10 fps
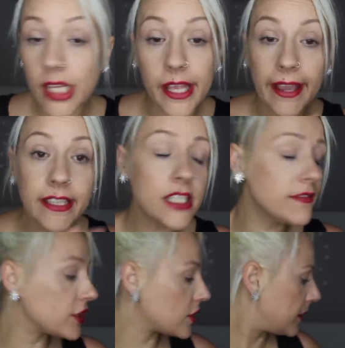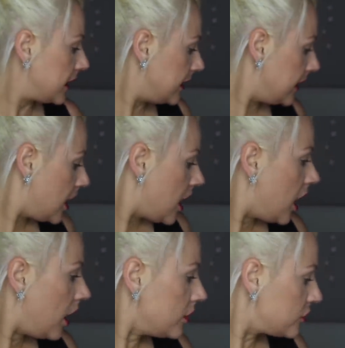Il n'y a rien qui va jamais.
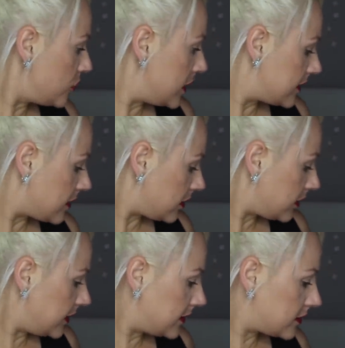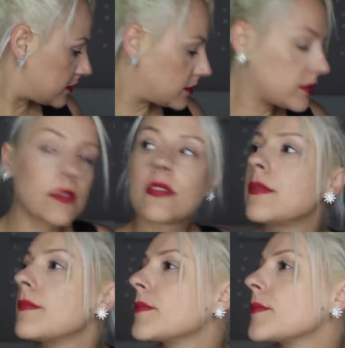Ensuite... J'allais te ramener
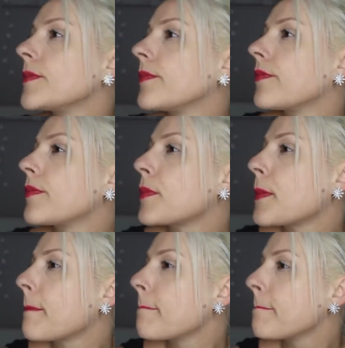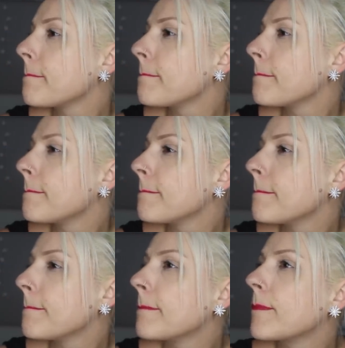la, petite taille alors que c'est vrai que
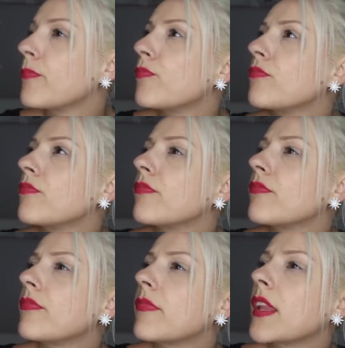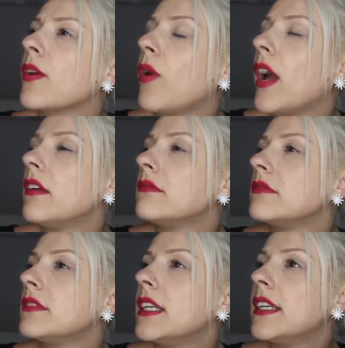toi tu fais du grand taille. Ouais.
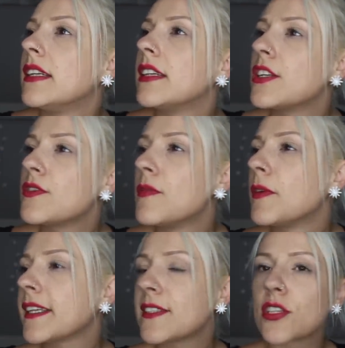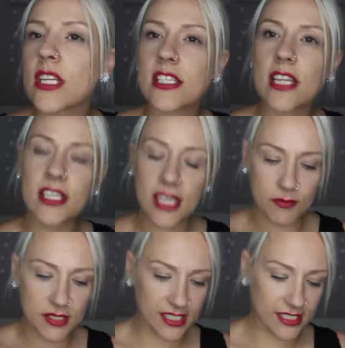je vais vous montrer ce que j'ai acheté à
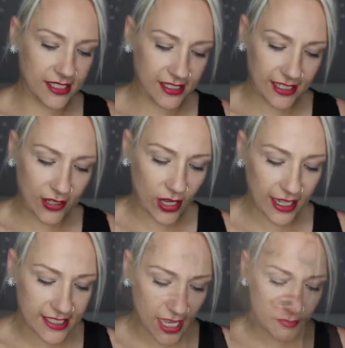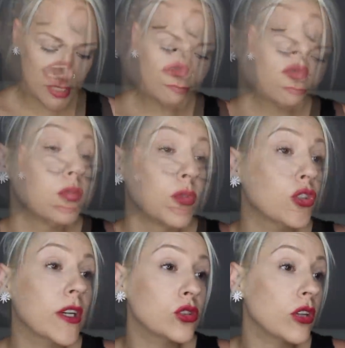Kaby Alors à Kabi, ah, je vous
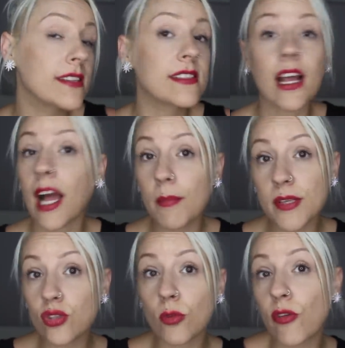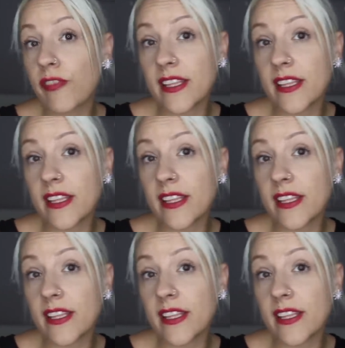montrerai sur Instagram et sur mon...